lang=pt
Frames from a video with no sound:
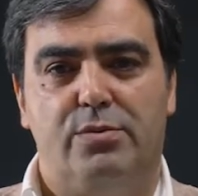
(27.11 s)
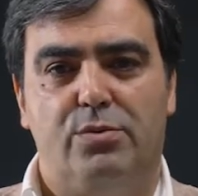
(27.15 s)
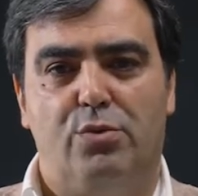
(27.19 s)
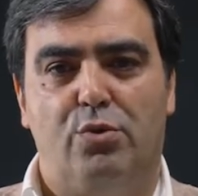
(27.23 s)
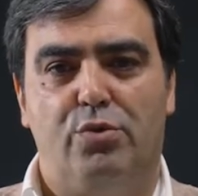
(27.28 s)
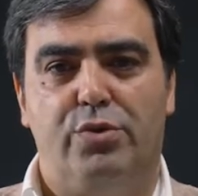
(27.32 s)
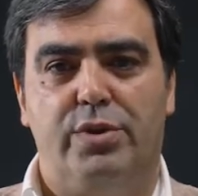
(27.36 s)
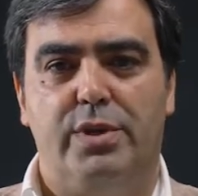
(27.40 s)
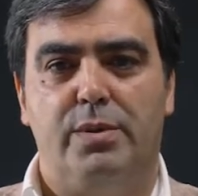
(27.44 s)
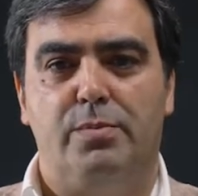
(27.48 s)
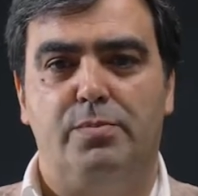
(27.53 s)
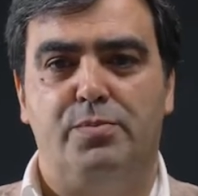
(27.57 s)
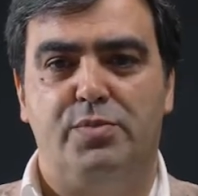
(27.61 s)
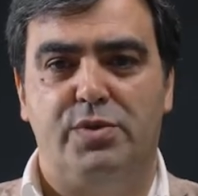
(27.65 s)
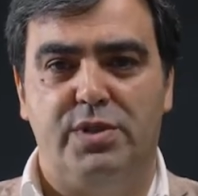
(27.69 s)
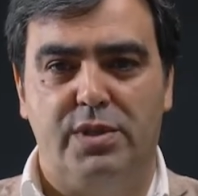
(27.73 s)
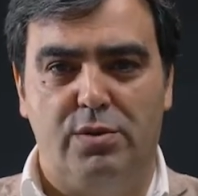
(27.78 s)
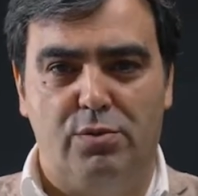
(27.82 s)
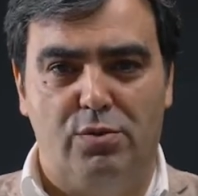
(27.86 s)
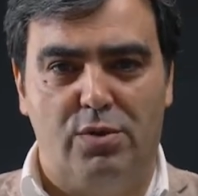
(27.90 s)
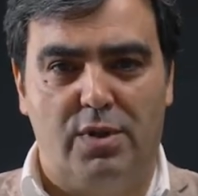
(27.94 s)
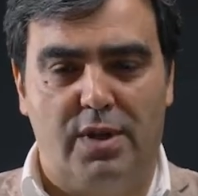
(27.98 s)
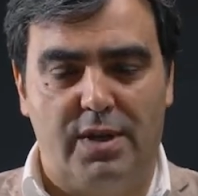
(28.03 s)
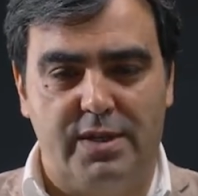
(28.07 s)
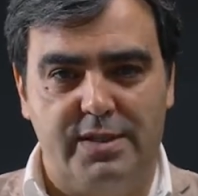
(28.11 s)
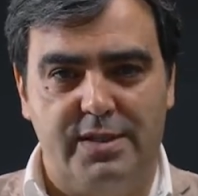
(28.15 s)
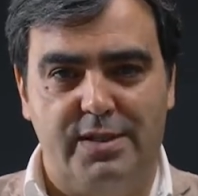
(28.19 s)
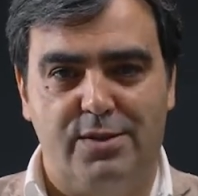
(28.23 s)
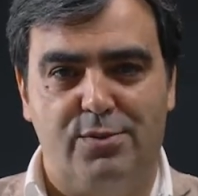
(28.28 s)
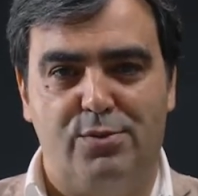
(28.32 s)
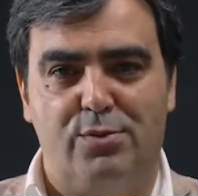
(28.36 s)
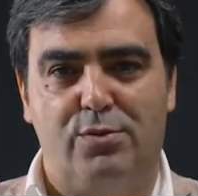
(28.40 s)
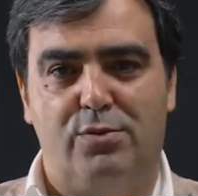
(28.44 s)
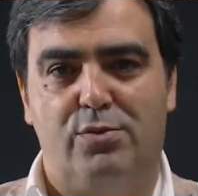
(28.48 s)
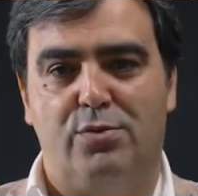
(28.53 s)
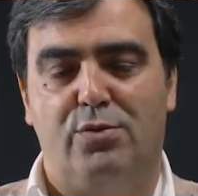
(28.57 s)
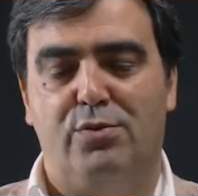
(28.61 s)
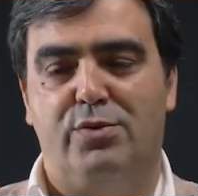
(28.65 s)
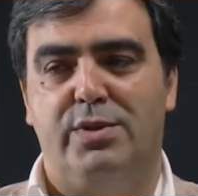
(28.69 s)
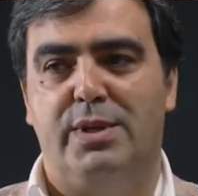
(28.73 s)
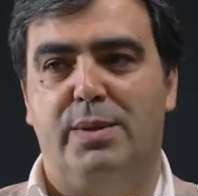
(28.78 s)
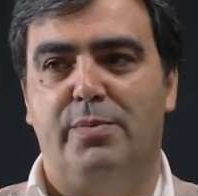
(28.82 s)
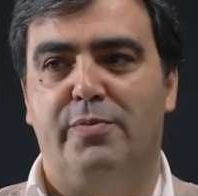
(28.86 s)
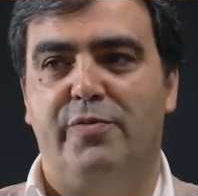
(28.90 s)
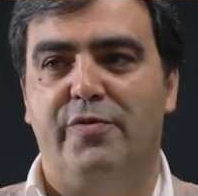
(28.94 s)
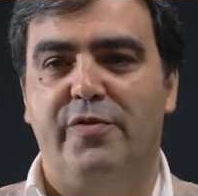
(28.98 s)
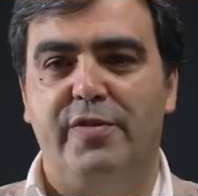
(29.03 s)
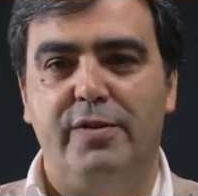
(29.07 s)
O tempo psicológico, o
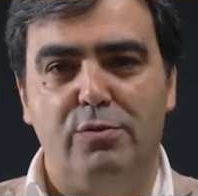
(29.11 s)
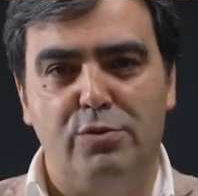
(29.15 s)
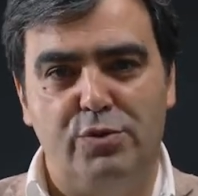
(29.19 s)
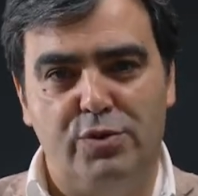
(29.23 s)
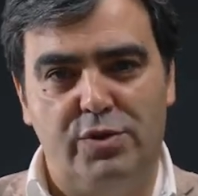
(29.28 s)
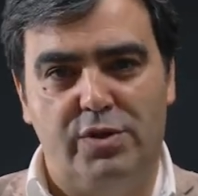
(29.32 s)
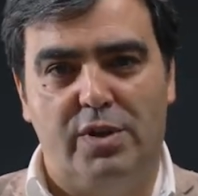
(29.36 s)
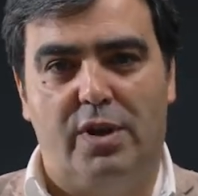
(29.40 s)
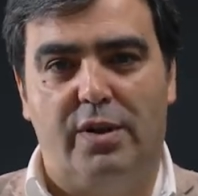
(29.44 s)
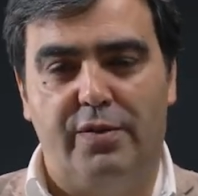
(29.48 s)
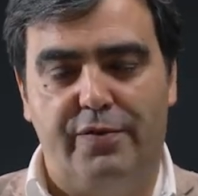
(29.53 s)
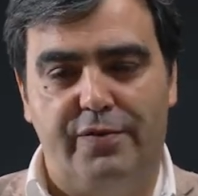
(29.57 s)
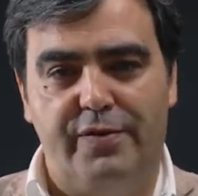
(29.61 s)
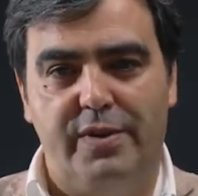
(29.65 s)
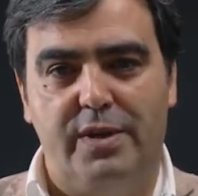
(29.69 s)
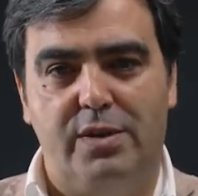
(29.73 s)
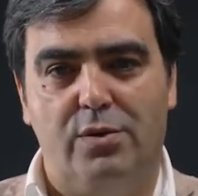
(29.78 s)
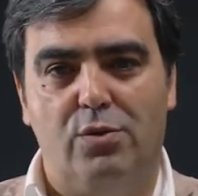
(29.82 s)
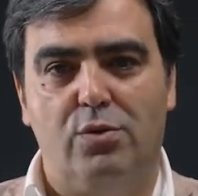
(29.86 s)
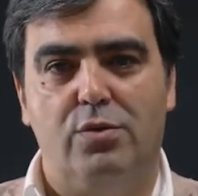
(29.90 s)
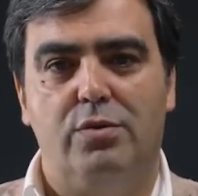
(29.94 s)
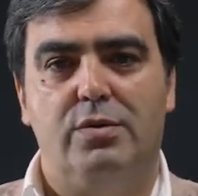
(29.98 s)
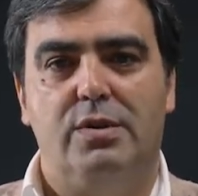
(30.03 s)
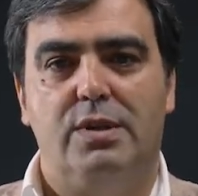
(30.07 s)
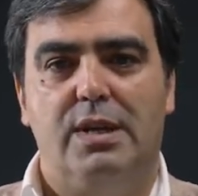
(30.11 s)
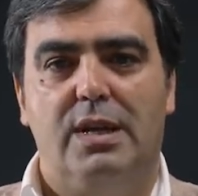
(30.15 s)
tempo filosófico,